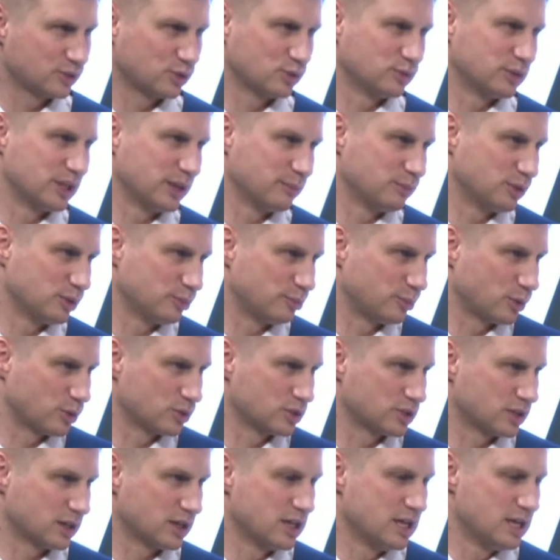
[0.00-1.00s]
он не был
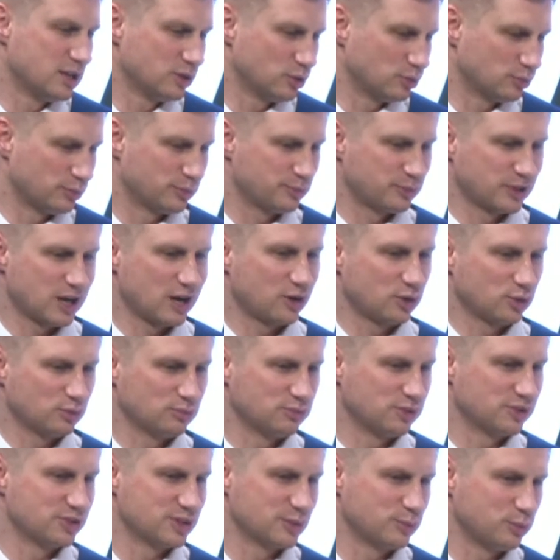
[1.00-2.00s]
просто, ну, как он
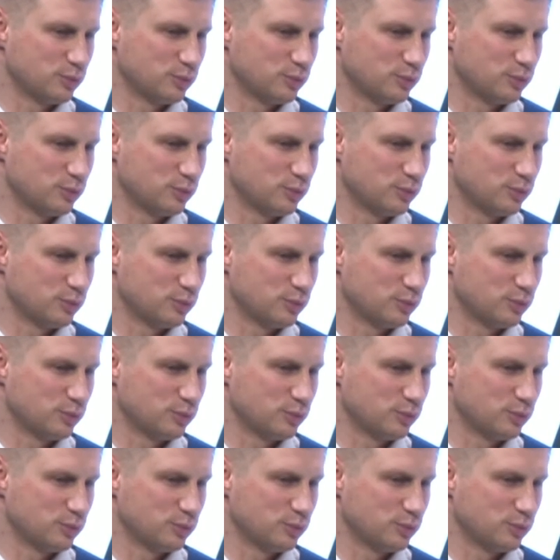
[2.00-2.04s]
был,